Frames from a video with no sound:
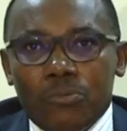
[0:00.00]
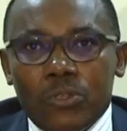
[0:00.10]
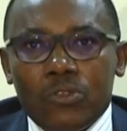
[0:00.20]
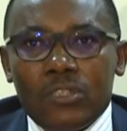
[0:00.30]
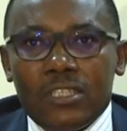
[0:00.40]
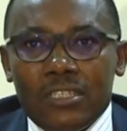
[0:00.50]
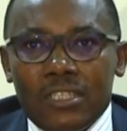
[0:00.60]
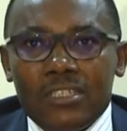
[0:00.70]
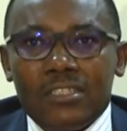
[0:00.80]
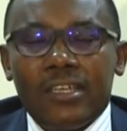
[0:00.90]
hôpitaux de
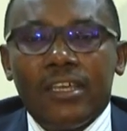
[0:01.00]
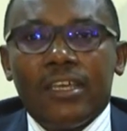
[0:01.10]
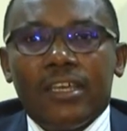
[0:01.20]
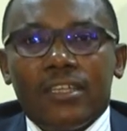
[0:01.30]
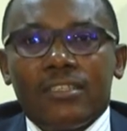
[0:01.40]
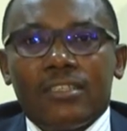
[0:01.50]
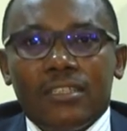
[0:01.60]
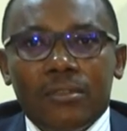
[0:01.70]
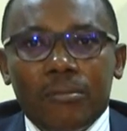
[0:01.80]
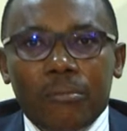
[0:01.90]
district. Et c'est
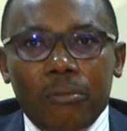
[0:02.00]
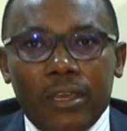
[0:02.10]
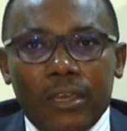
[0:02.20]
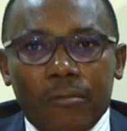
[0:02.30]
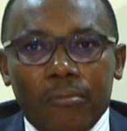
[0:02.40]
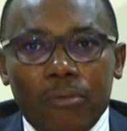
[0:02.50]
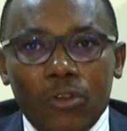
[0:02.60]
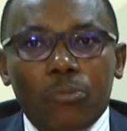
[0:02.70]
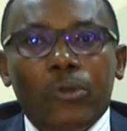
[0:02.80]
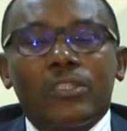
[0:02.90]
une
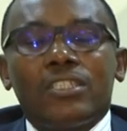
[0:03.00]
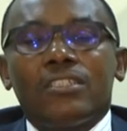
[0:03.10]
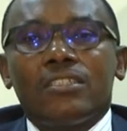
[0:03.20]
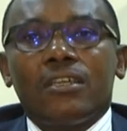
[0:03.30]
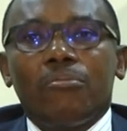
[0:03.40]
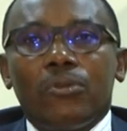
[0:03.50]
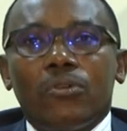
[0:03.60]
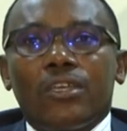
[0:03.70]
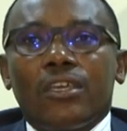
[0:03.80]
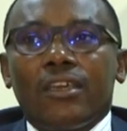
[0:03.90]
bonne opportunité
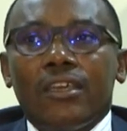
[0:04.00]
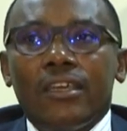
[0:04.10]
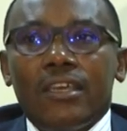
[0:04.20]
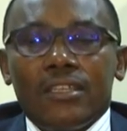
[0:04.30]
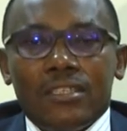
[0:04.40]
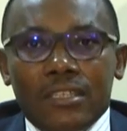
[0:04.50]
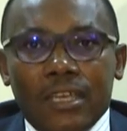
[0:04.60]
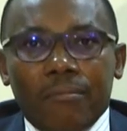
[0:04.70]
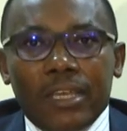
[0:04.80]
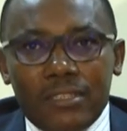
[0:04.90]
pour que
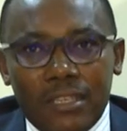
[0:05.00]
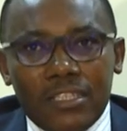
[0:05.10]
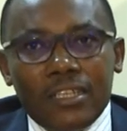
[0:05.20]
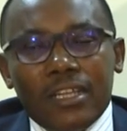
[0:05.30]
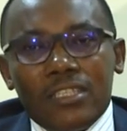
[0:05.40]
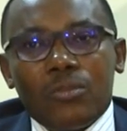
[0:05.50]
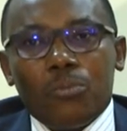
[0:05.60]
ces médecins généralistes